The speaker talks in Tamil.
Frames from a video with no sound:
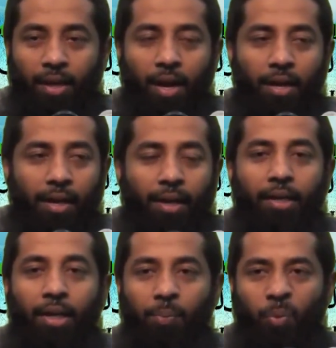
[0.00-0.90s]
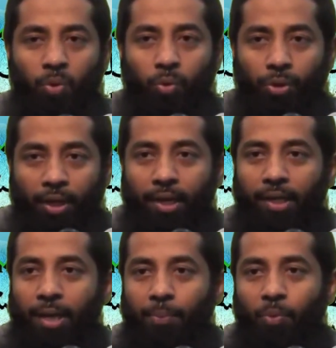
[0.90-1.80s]
கால்நடைகளை போன்று
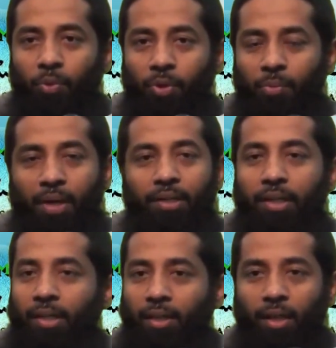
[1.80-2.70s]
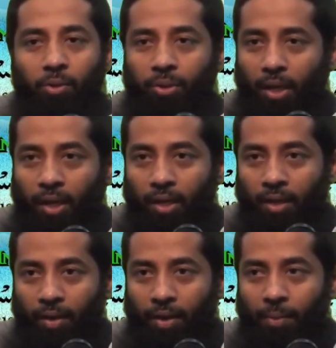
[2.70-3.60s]
உயிரினங்களைப் போன்று மனிதனை அல்லாஹு தாலா
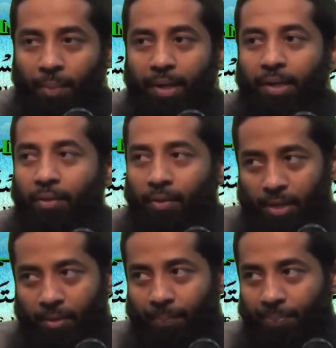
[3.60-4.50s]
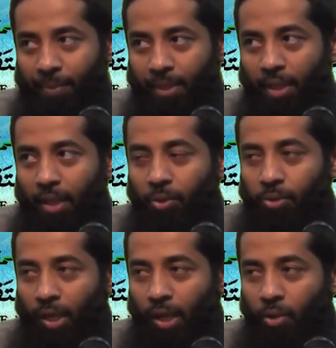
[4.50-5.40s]
படைக்கவில்லை
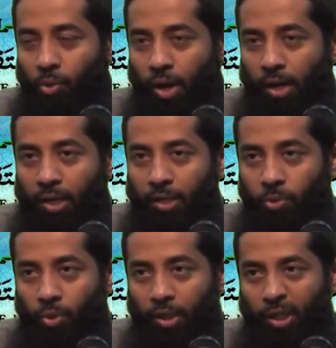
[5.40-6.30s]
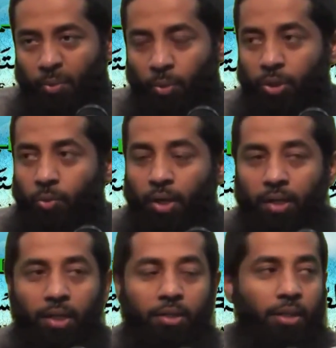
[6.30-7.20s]
அல்லாஹு தாலா குரானிலே சொல்லுகின்ற பொழுது
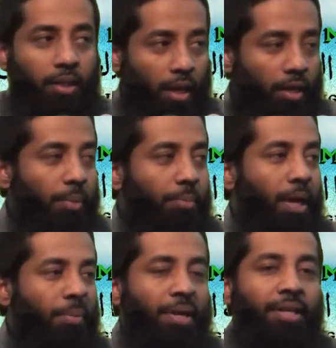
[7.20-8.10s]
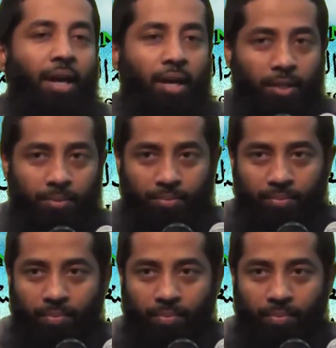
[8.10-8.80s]
வழக்கது கர்ரம்னா பனி ஆதம்